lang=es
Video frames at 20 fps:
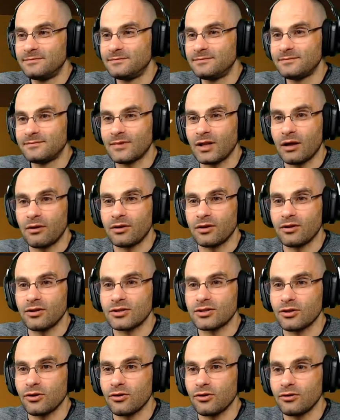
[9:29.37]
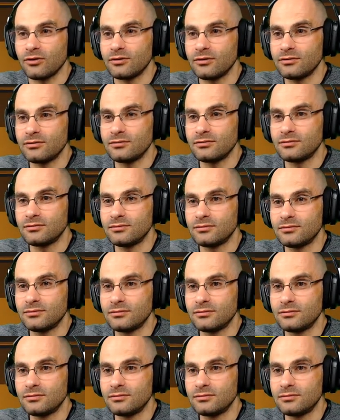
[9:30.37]
A ver, ¿dónde estoy yo?
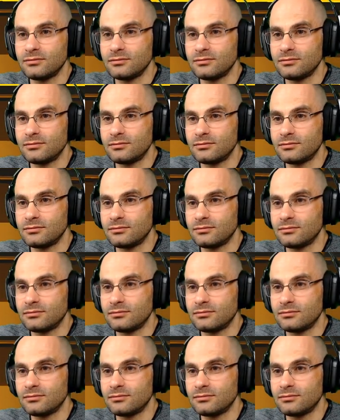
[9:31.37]
Allí, al fondo